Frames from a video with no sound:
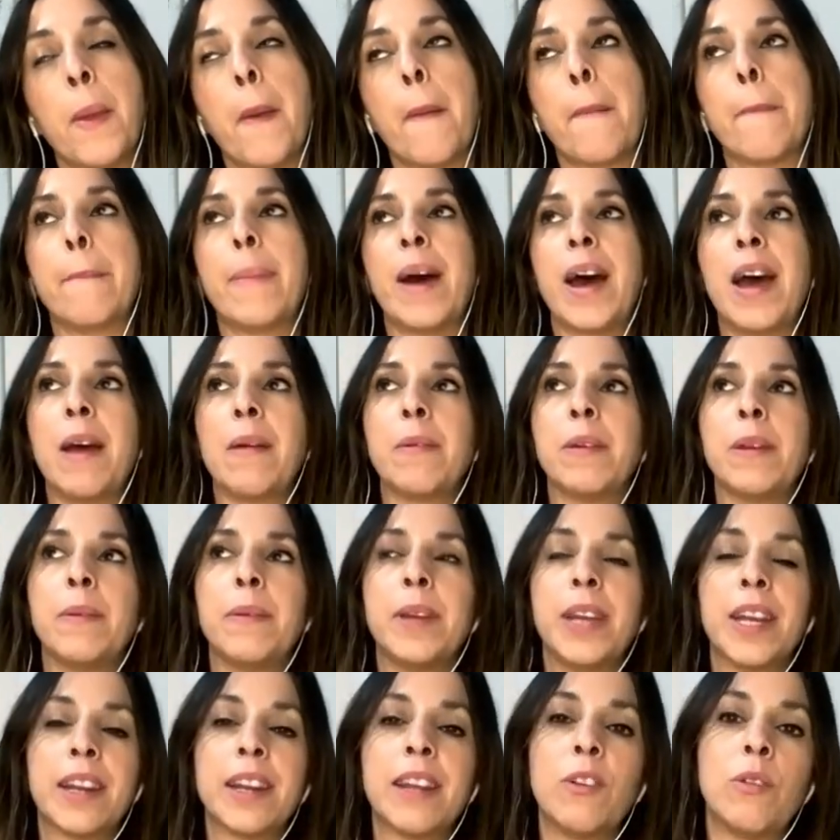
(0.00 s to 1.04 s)
va a
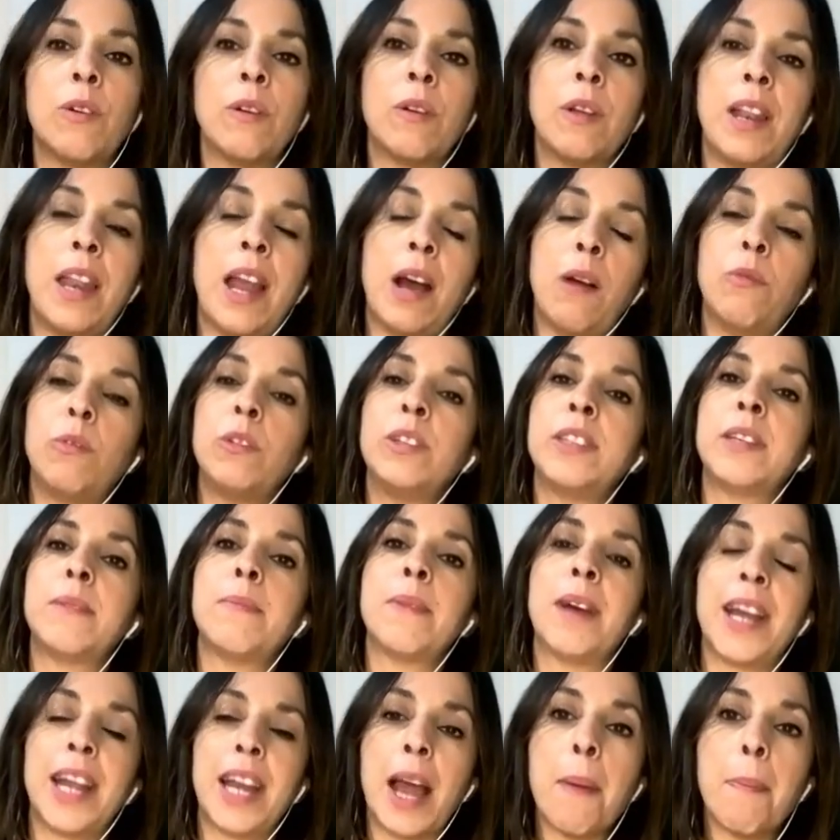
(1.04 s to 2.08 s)
vivir la
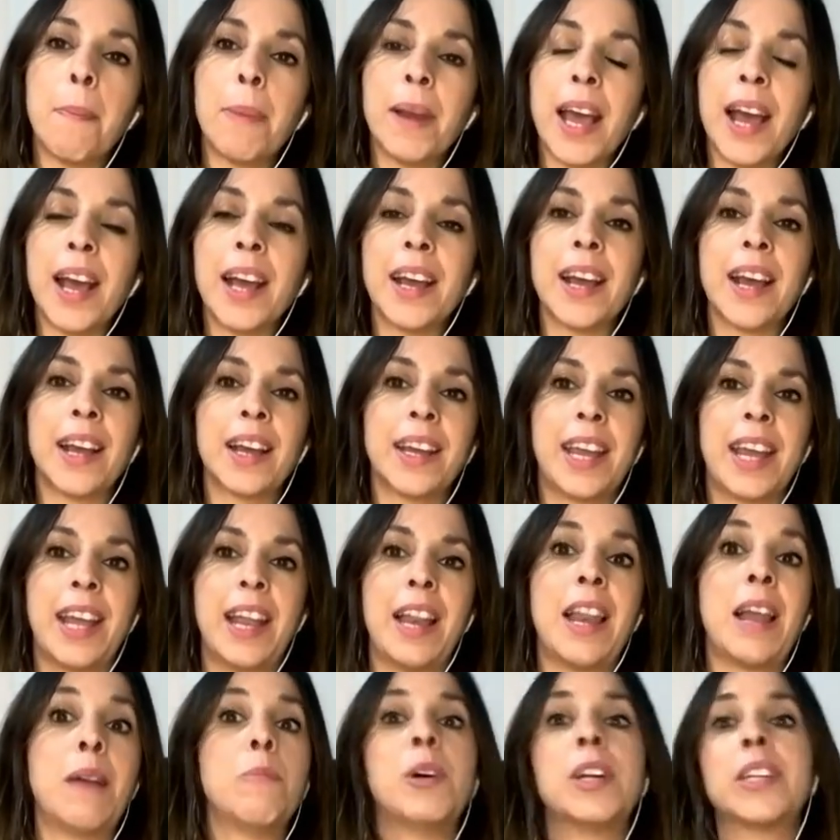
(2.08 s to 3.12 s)
última de las plagas, que es
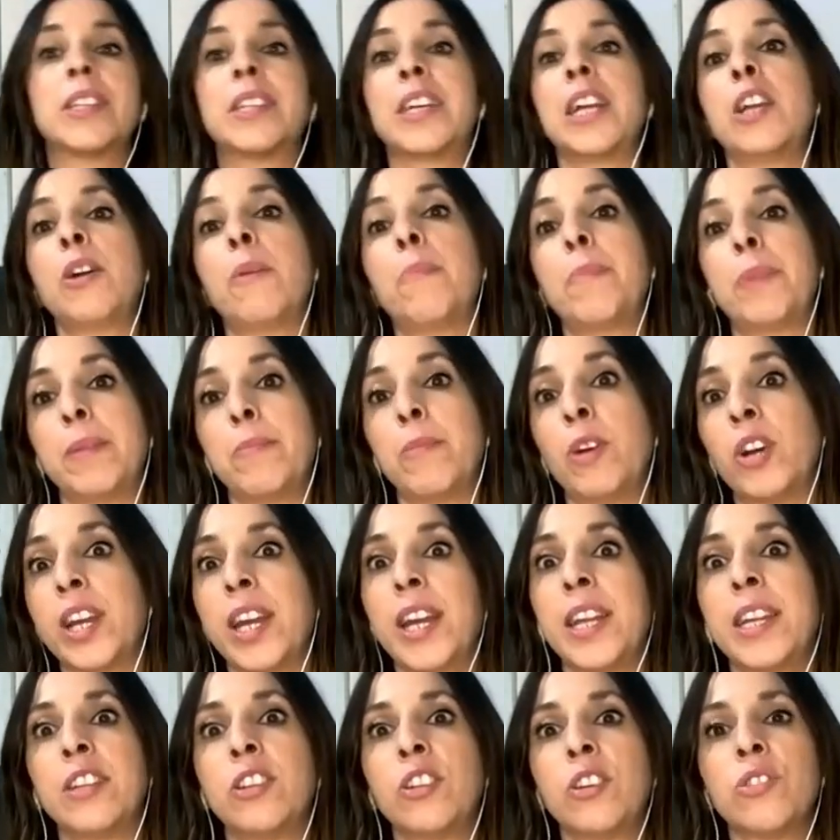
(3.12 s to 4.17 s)
la muerte de los
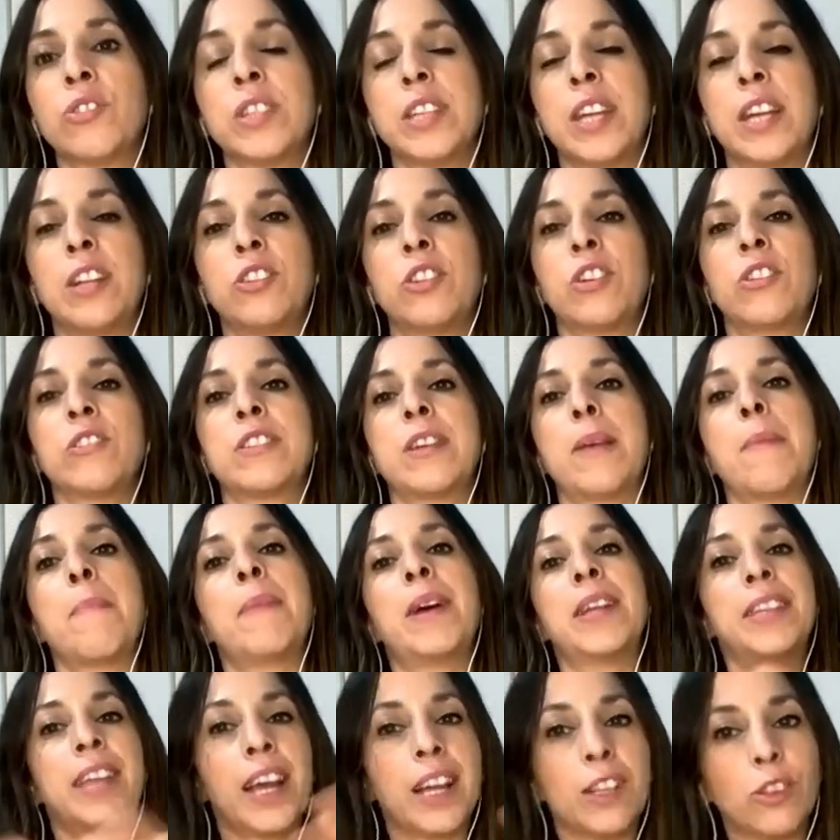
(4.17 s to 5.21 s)
primogénitos, y entonces
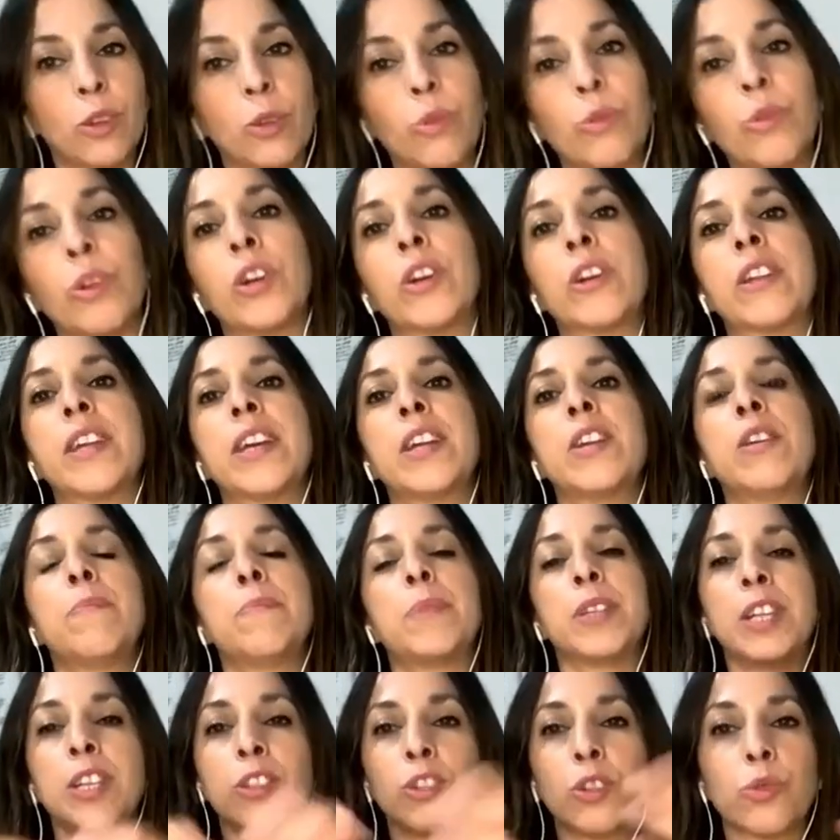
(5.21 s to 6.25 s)
matando a un cordero y
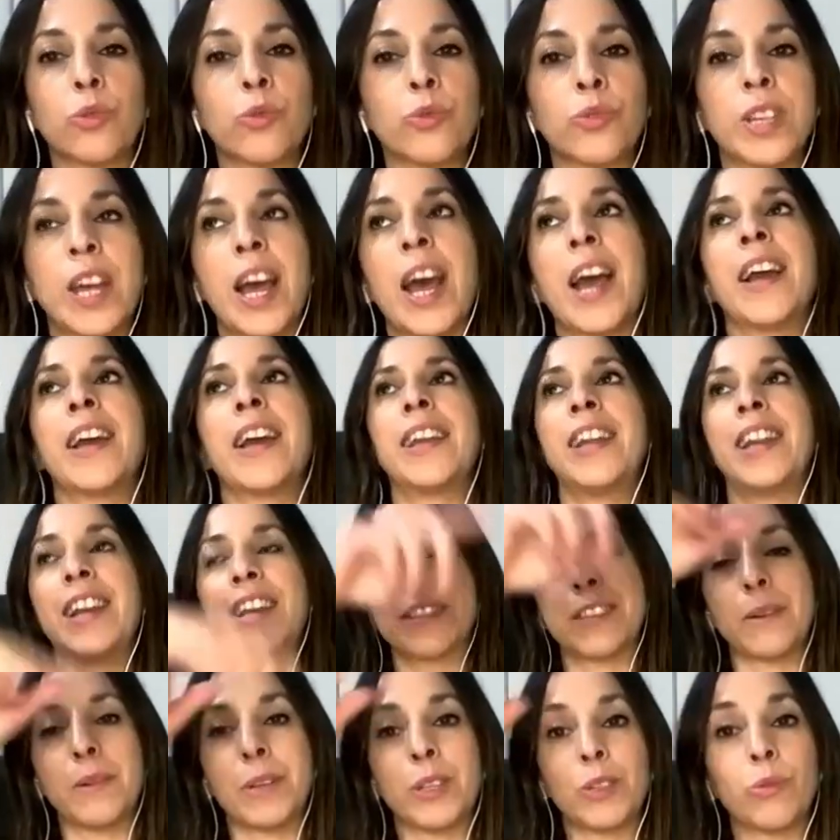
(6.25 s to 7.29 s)
poniendo su sangre en
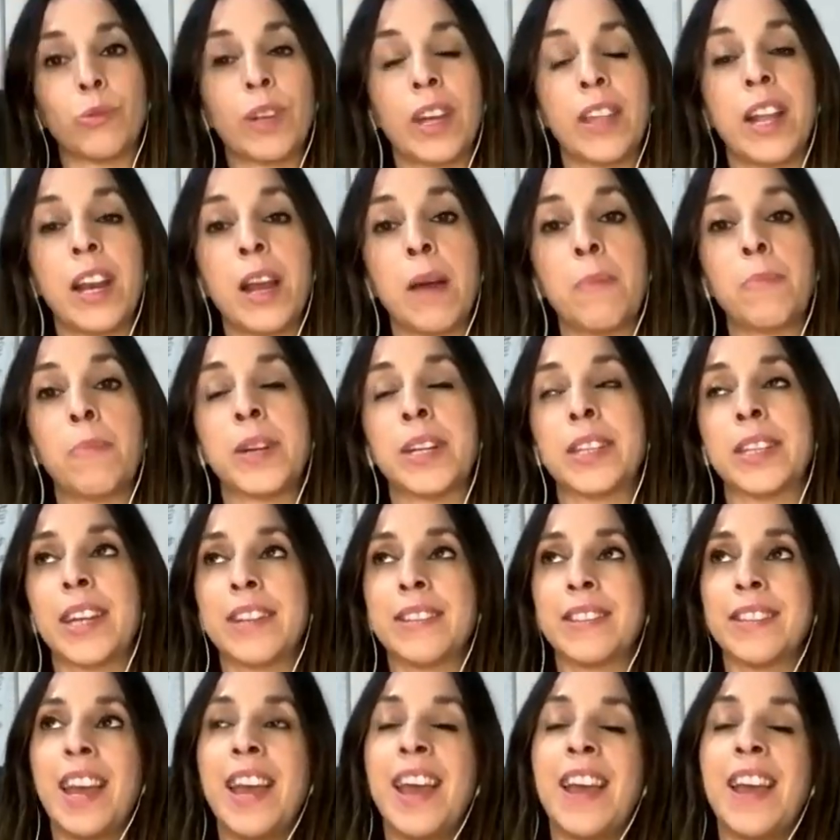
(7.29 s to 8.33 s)
las aberturas de las
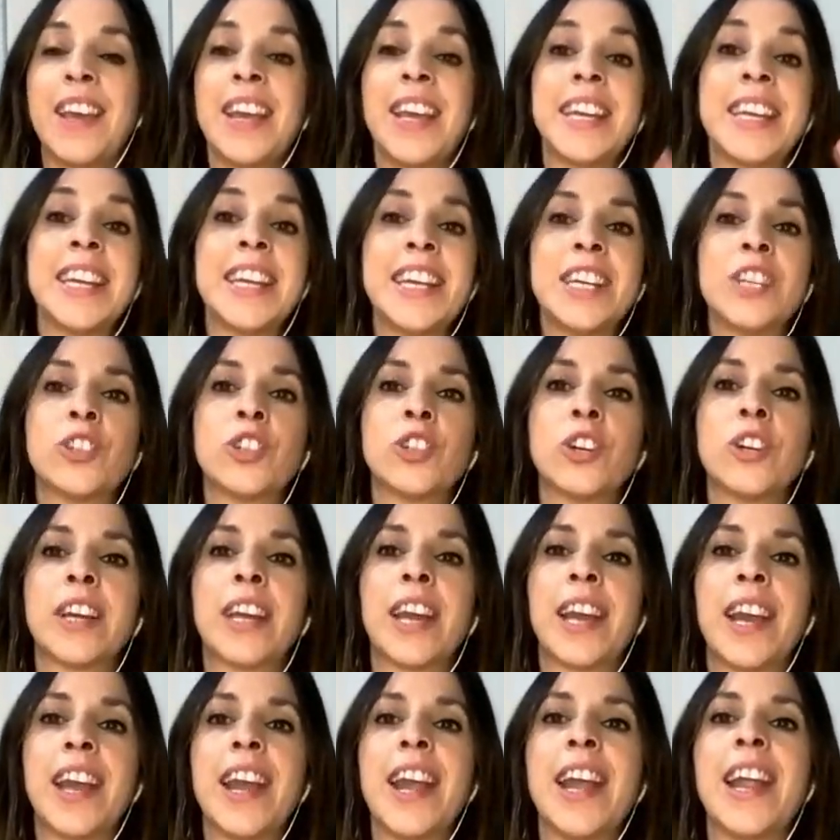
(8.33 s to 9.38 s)
puertas, hizo
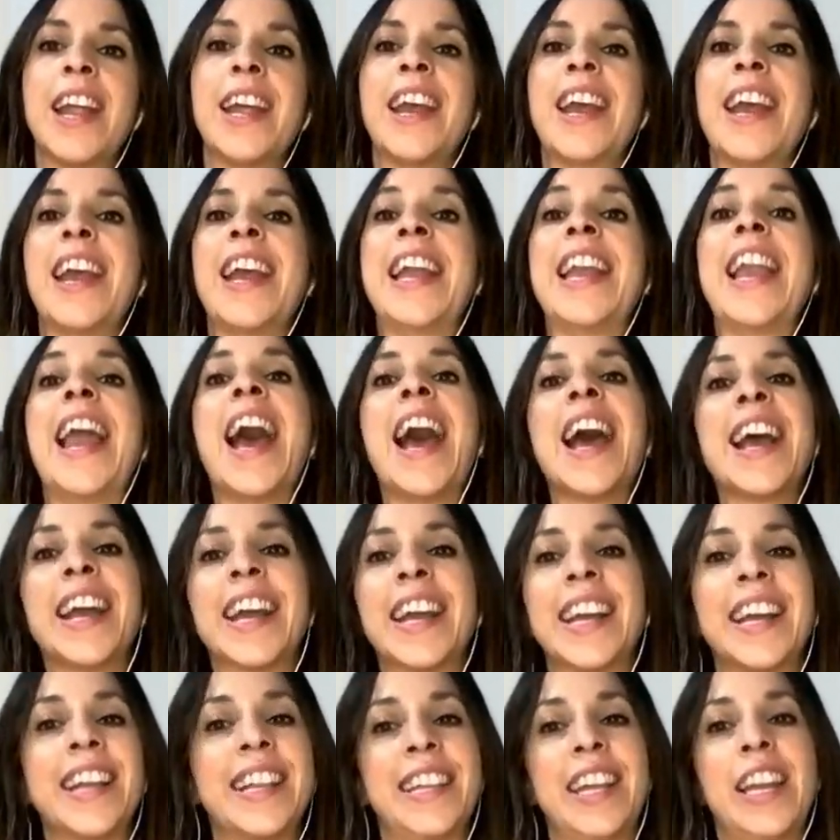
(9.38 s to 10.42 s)
que el
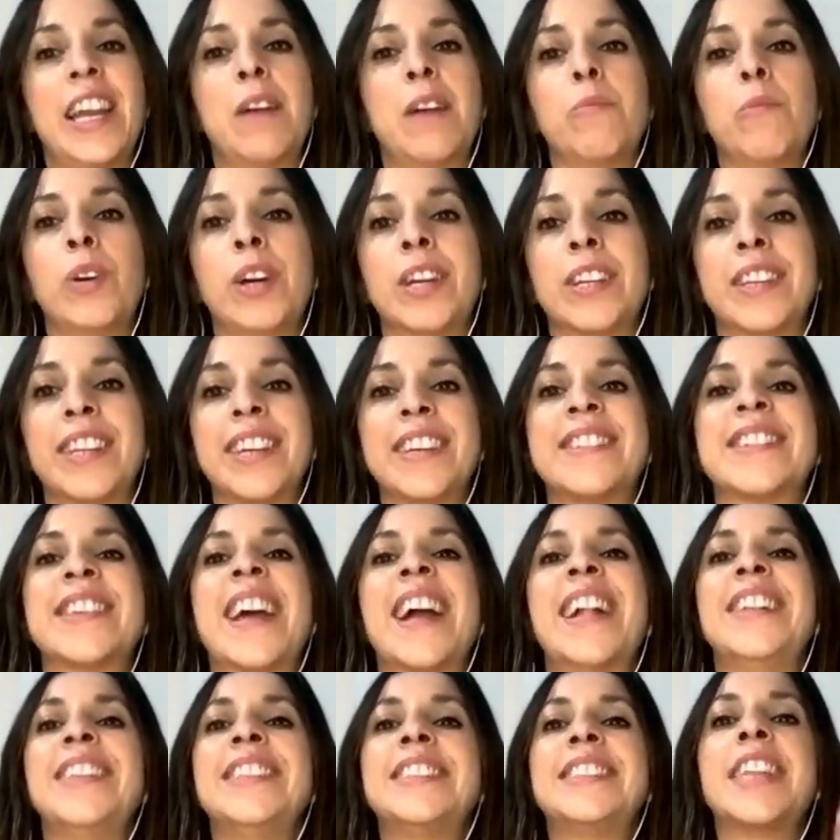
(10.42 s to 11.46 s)
ángel de la muerte
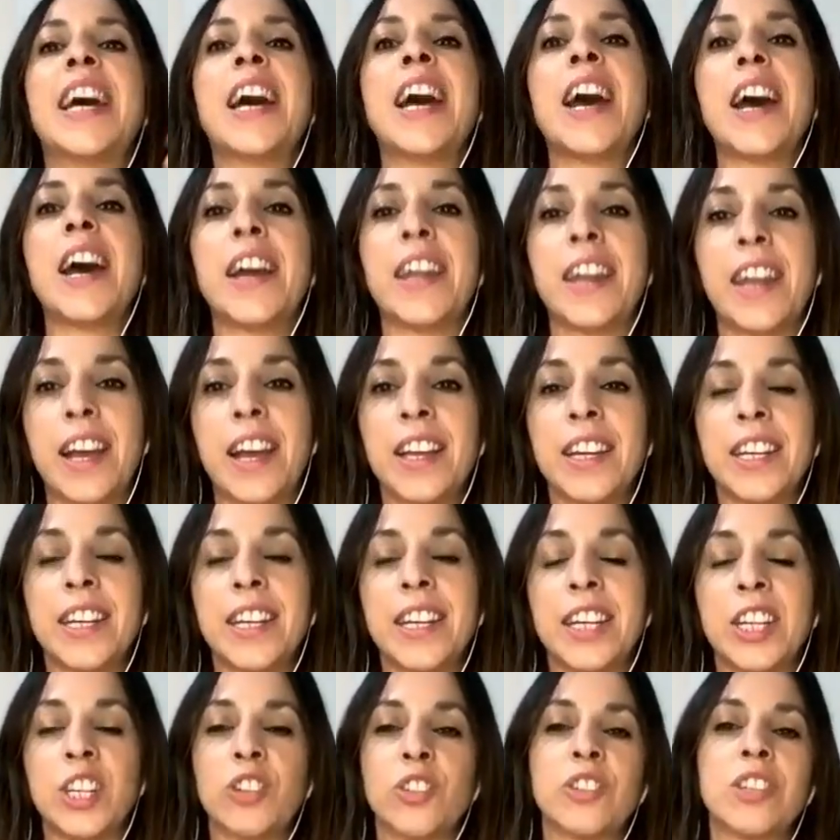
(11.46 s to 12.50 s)
saltara y
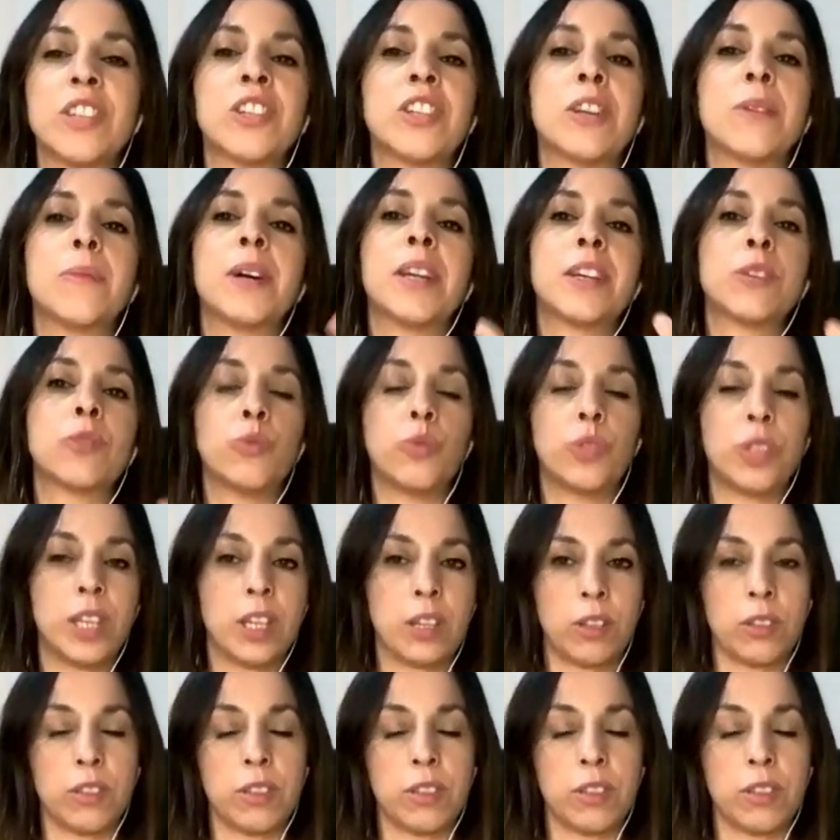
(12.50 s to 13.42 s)
no se llevara a sus hijos.